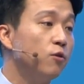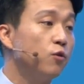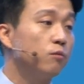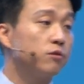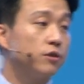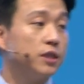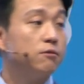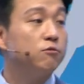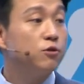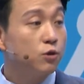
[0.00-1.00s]
연도부터
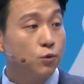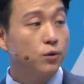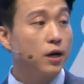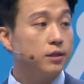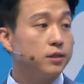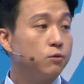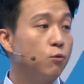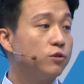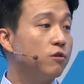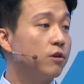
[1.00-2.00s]
19년도까지
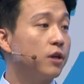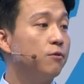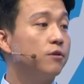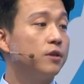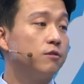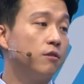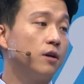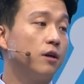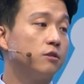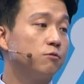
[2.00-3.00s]
공정거래위원회에
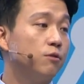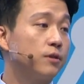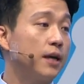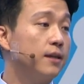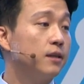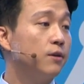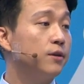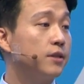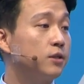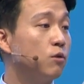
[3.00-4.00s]
들어가가지고 다단계
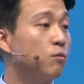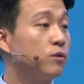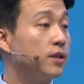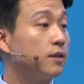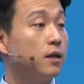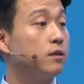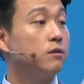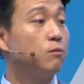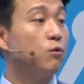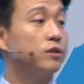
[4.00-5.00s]
회사의 정보를 싹 다
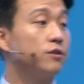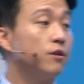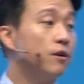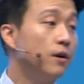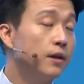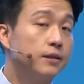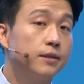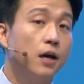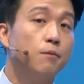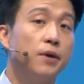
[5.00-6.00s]
긁어 모았어요. 그
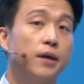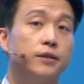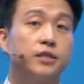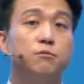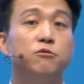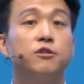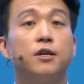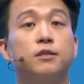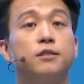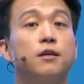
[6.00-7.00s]
다음에 질문을
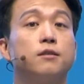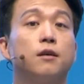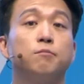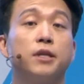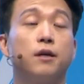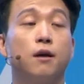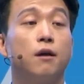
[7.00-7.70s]
하기 시작을 합니다.